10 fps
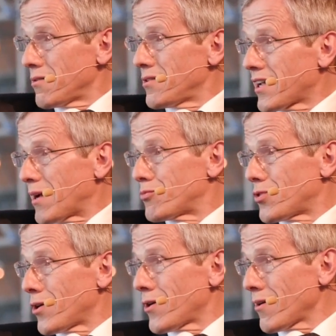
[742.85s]
des,
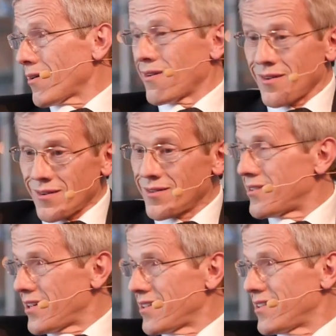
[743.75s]
capteurs, euh,
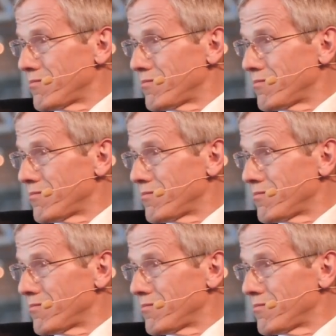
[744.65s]
des,